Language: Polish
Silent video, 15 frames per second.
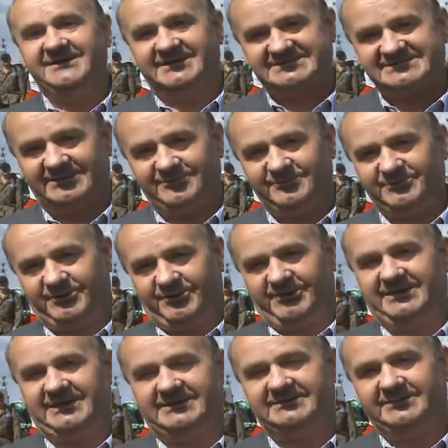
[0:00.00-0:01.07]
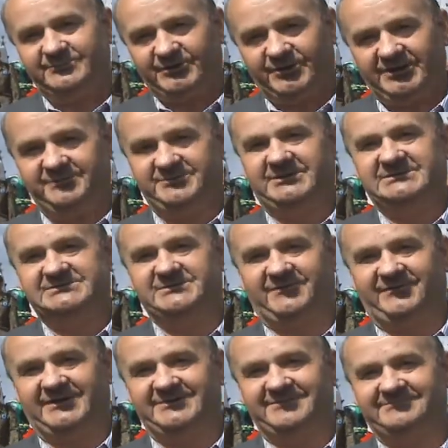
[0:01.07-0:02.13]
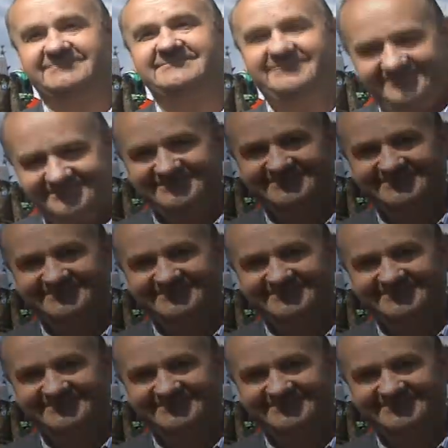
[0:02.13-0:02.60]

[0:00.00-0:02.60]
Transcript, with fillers: na całą drogę, na tą drogę pielgrzymowania.